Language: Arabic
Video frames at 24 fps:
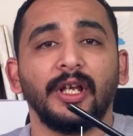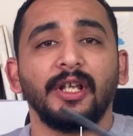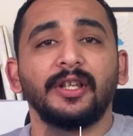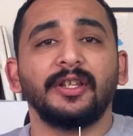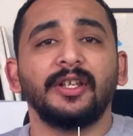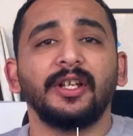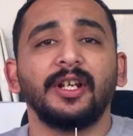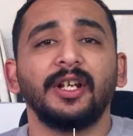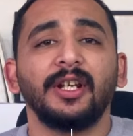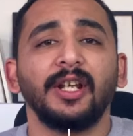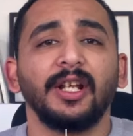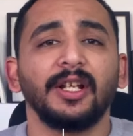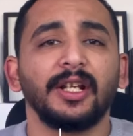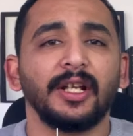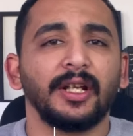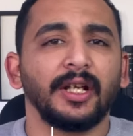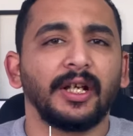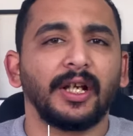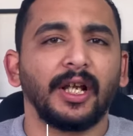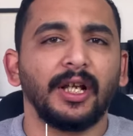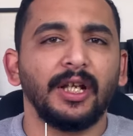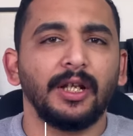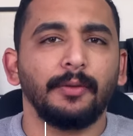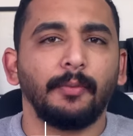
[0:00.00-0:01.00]
الدير اللي احنا
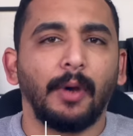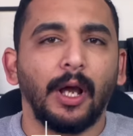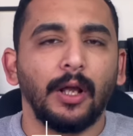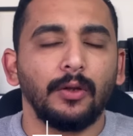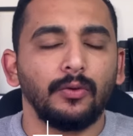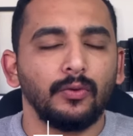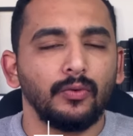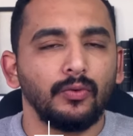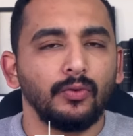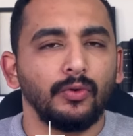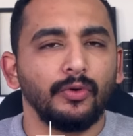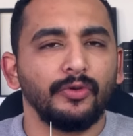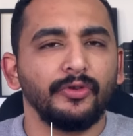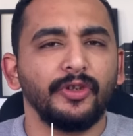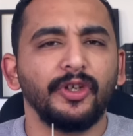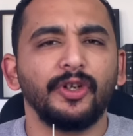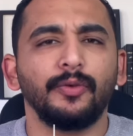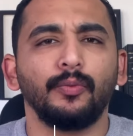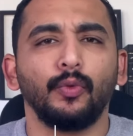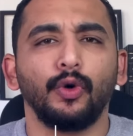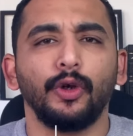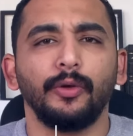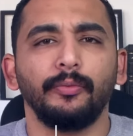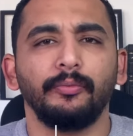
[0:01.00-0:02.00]
هنتكلم عنه دير
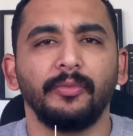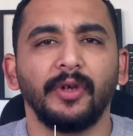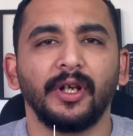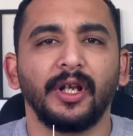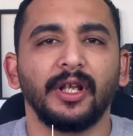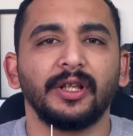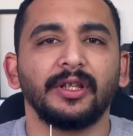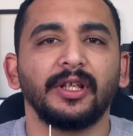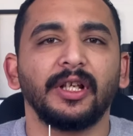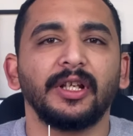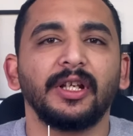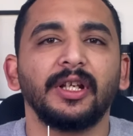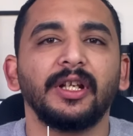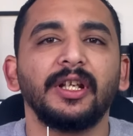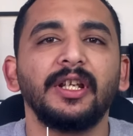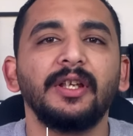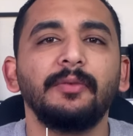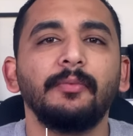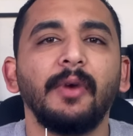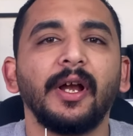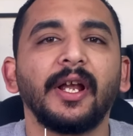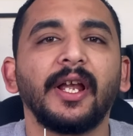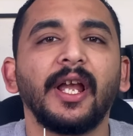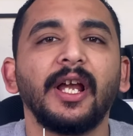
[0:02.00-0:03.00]
مهم جدا ليه
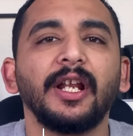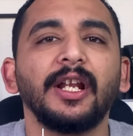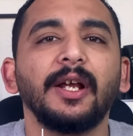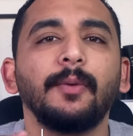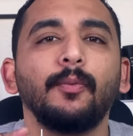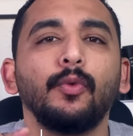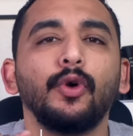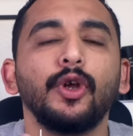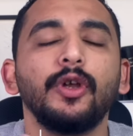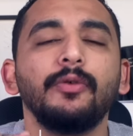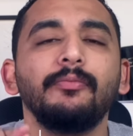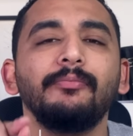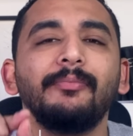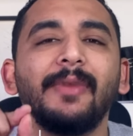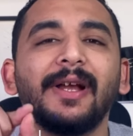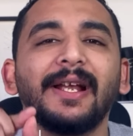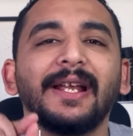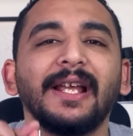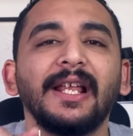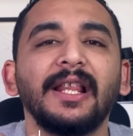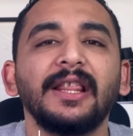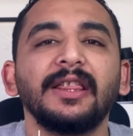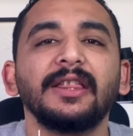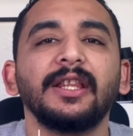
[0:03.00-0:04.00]
مكانة مهمة
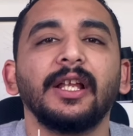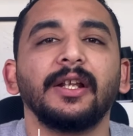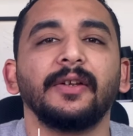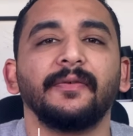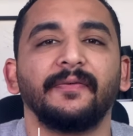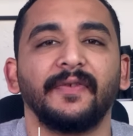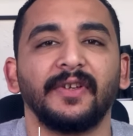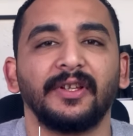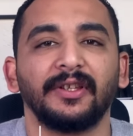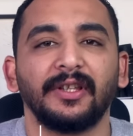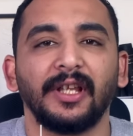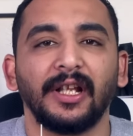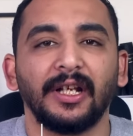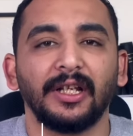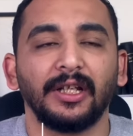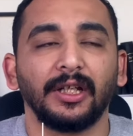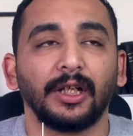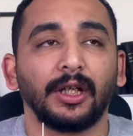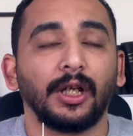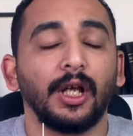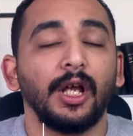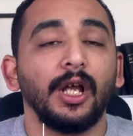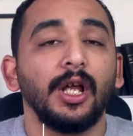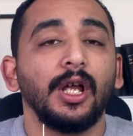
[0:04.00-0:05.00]
جدا في
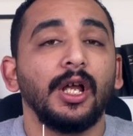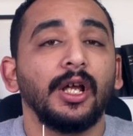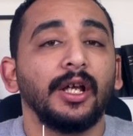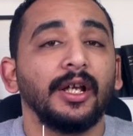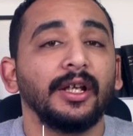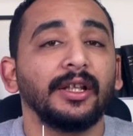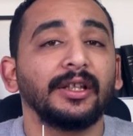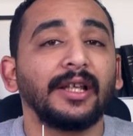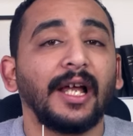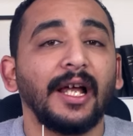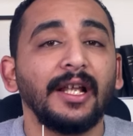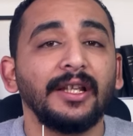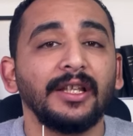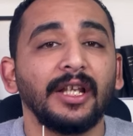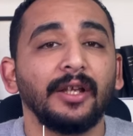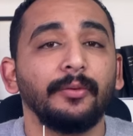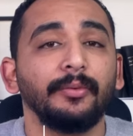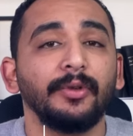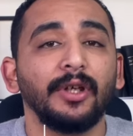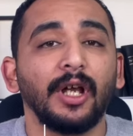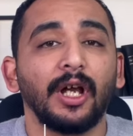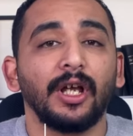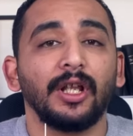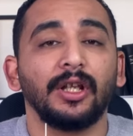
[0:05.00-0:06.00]
التاريخ اتغنى
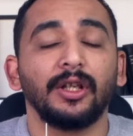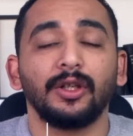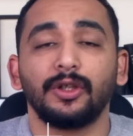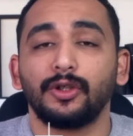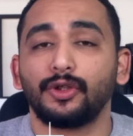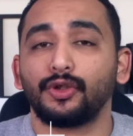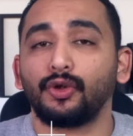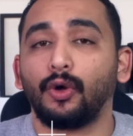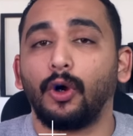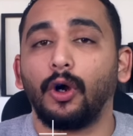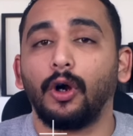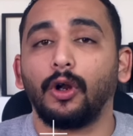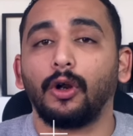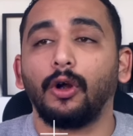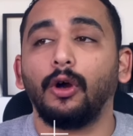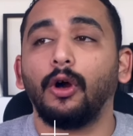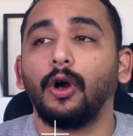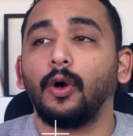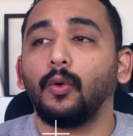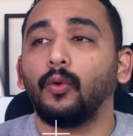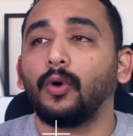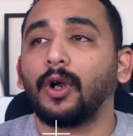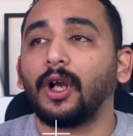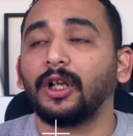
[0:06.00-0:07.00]
بيه
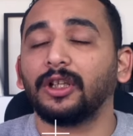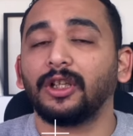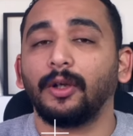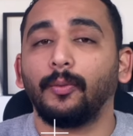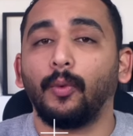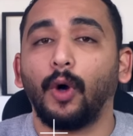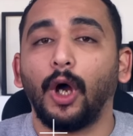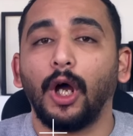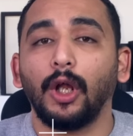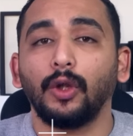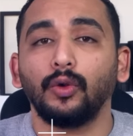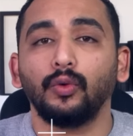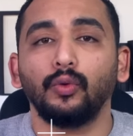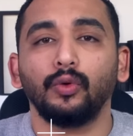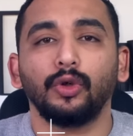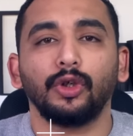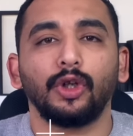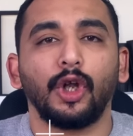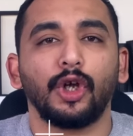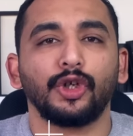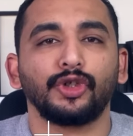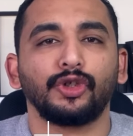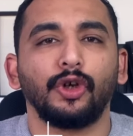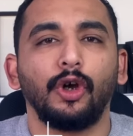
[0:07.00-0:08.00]
الشعراء وكتبوا عنه
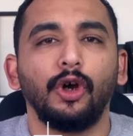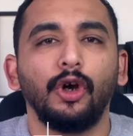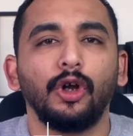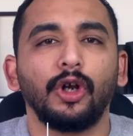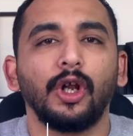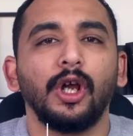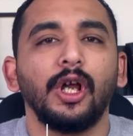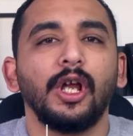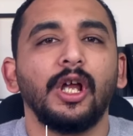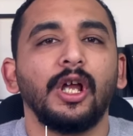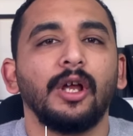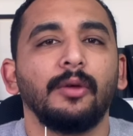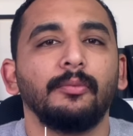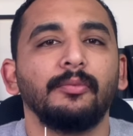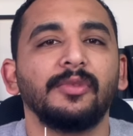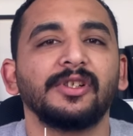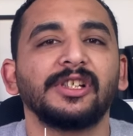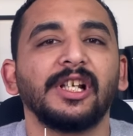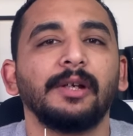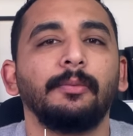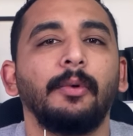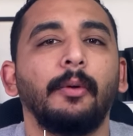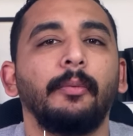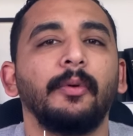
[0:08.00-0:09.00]
الأشعار
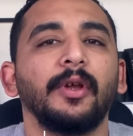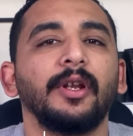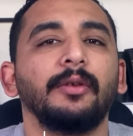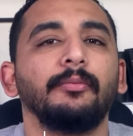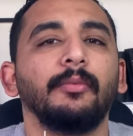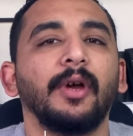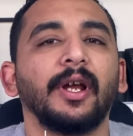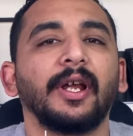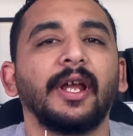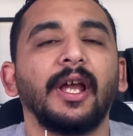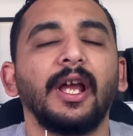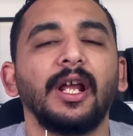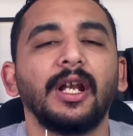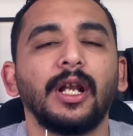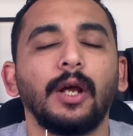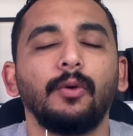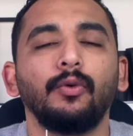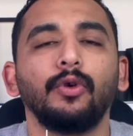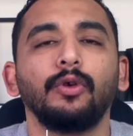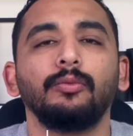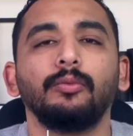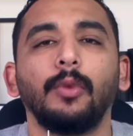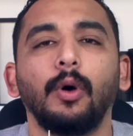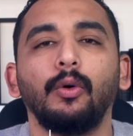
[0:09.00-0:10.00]
بسبب المكانة
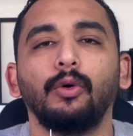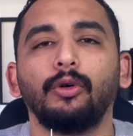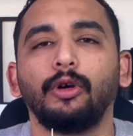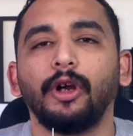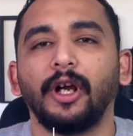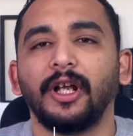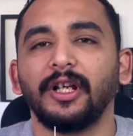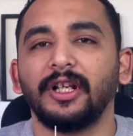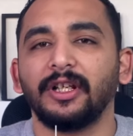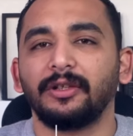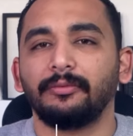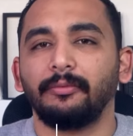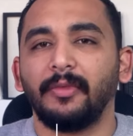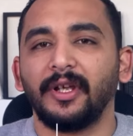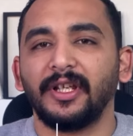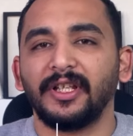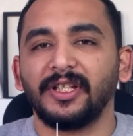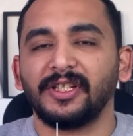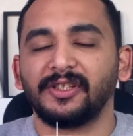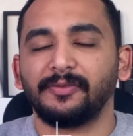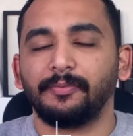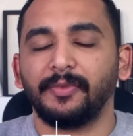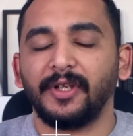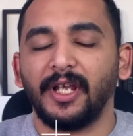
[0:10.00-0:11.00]
والموقع اللي
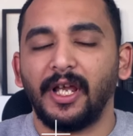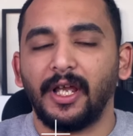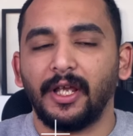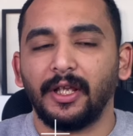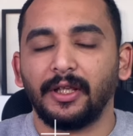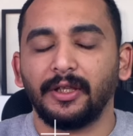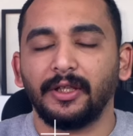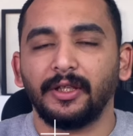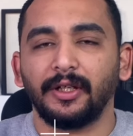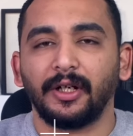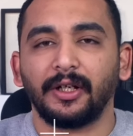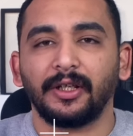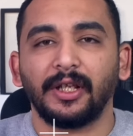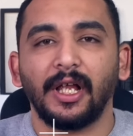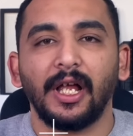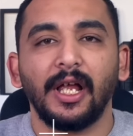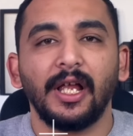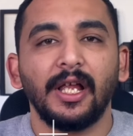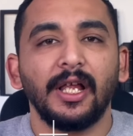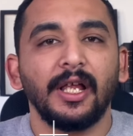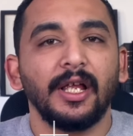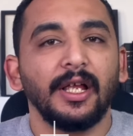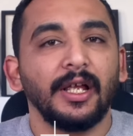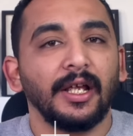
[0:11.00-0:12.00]
تميز بيها الدير ده
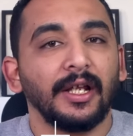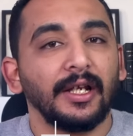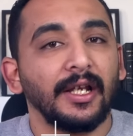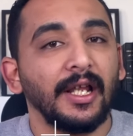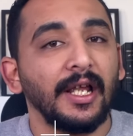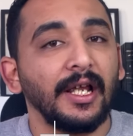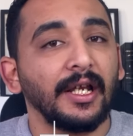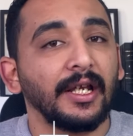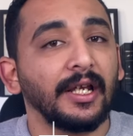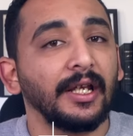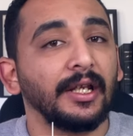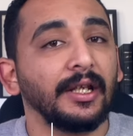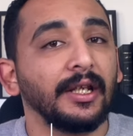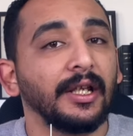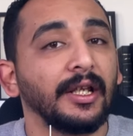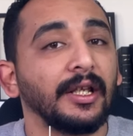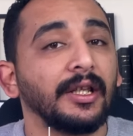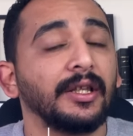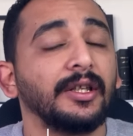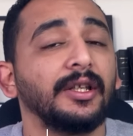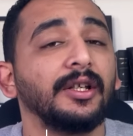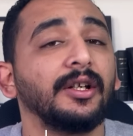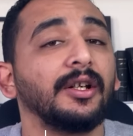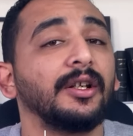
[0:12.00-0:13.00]
لكن
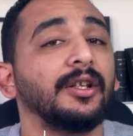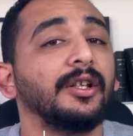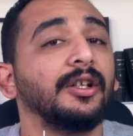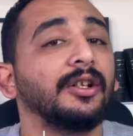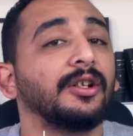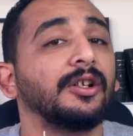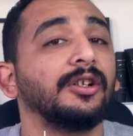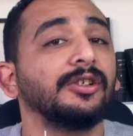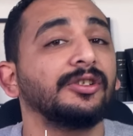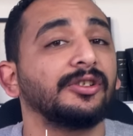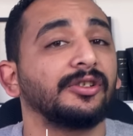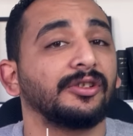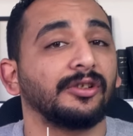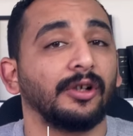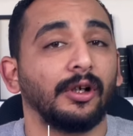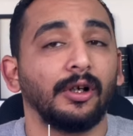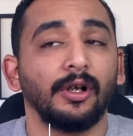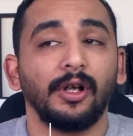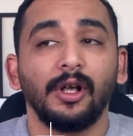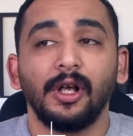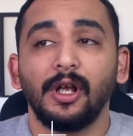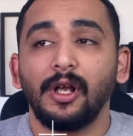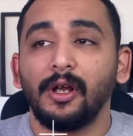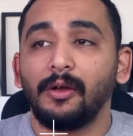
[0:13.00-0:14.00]
الدير ليه قصة
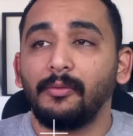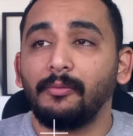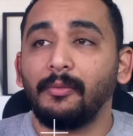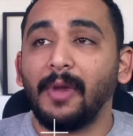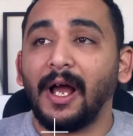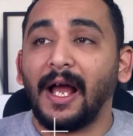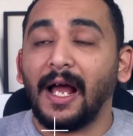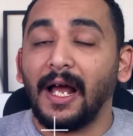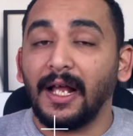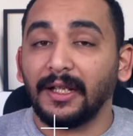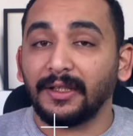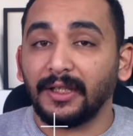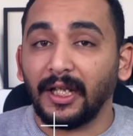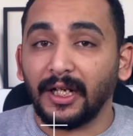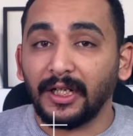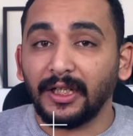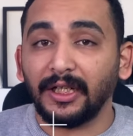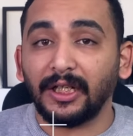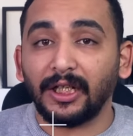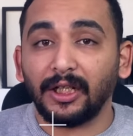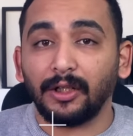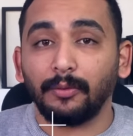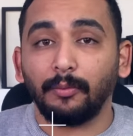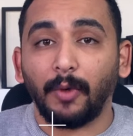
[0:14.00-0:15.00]
مع
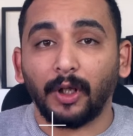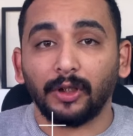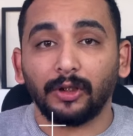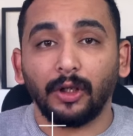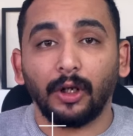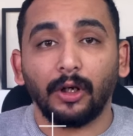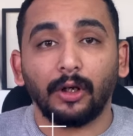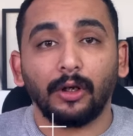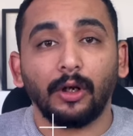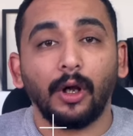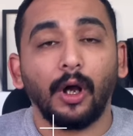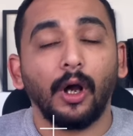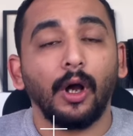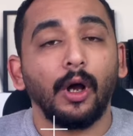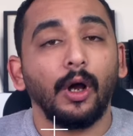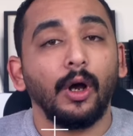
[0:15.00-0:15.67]
تاريخ البطاركة